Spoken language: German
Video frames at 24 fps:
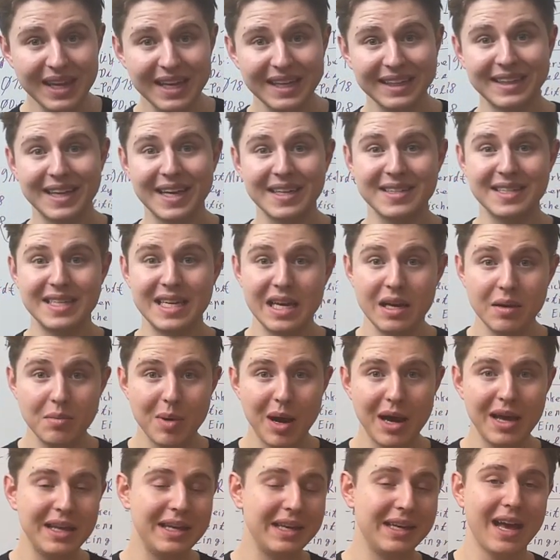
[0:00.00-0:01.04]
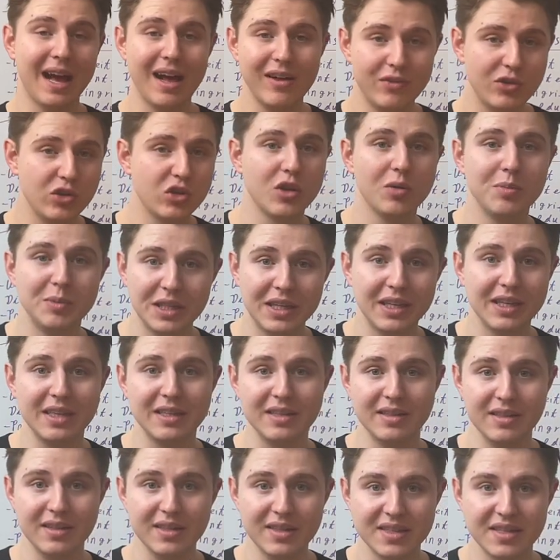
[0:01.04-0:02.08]
dass sie immer, egal wie schlimm die
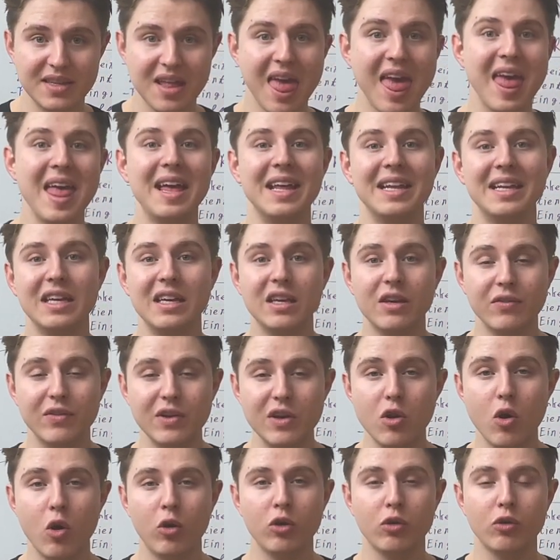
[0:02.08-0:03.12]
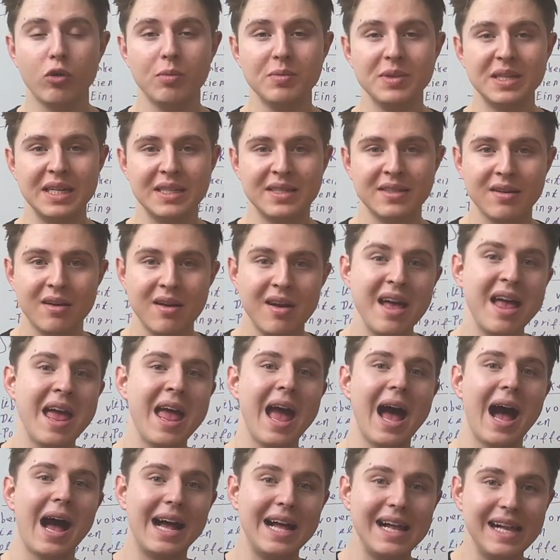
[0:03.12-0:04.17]
Krise ist, die Gewinne und Umsätze
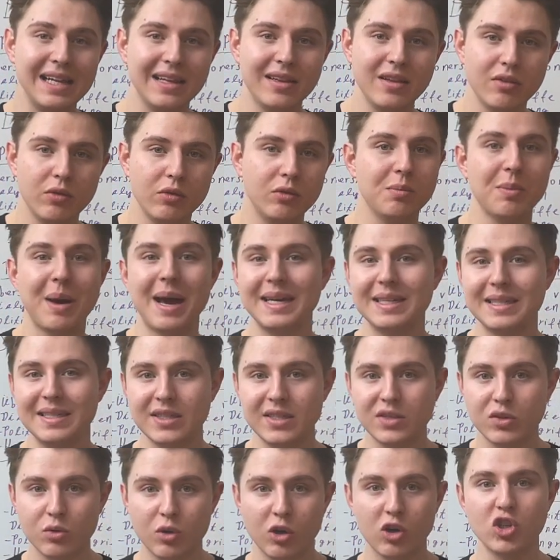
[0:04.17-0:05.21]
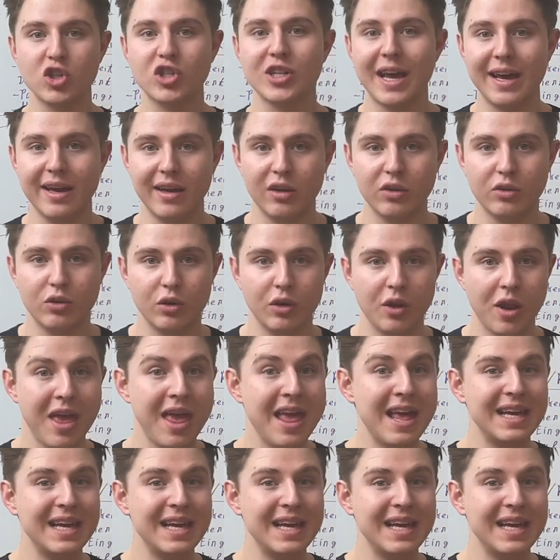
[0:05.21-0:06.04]
halten und meistens sogar steigern können.